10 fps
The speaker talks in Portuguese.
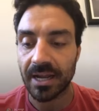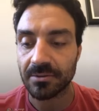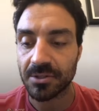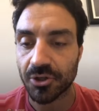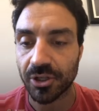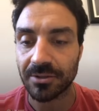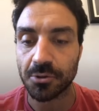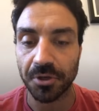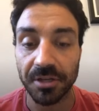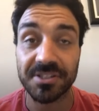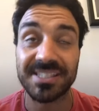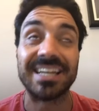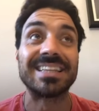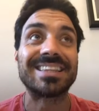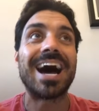lá nos Estados Unidos,
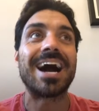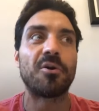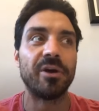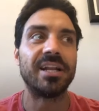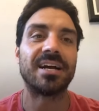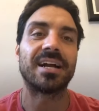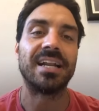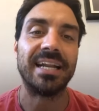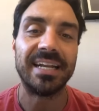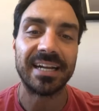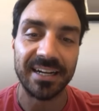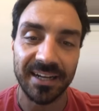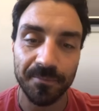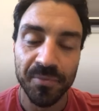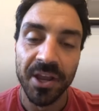sentar com ele na clínica,
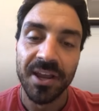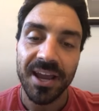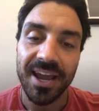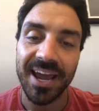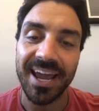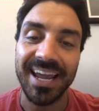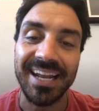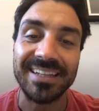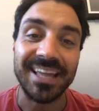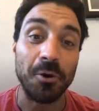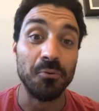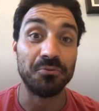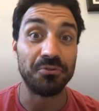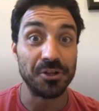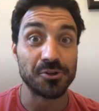né? É, ele tem um
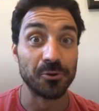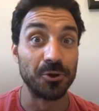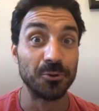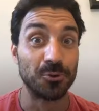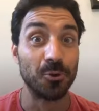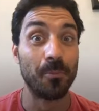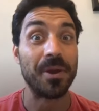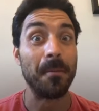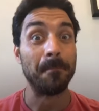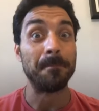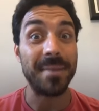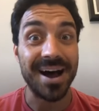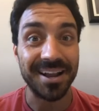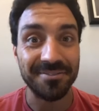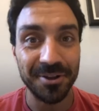vídeo no YouTube
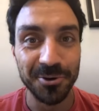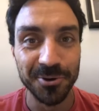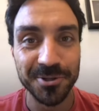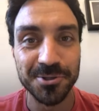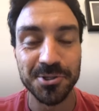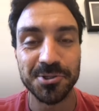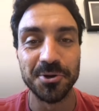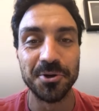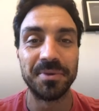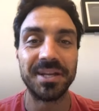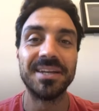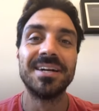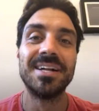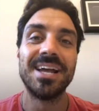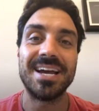maravilhoso sobre
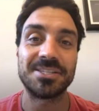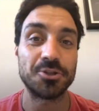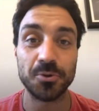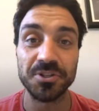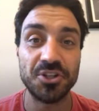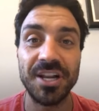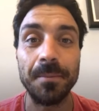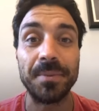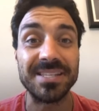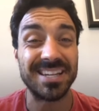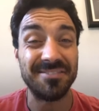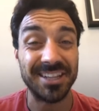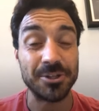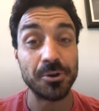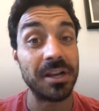é, essas coisas de limpeza. Na
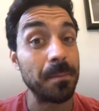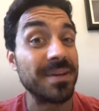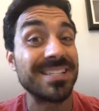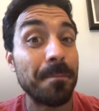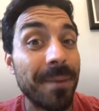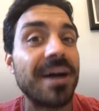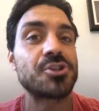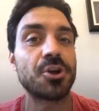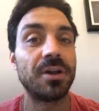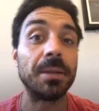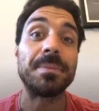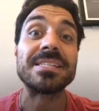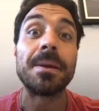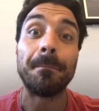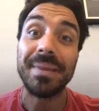verdade, não é limpeza hepática, é uma
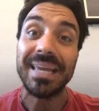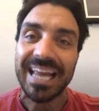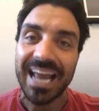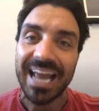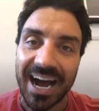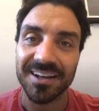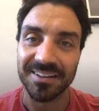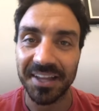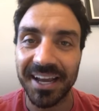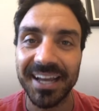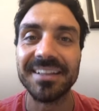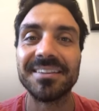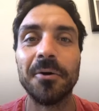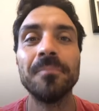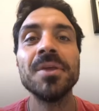limpeza biliar né?
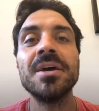Então,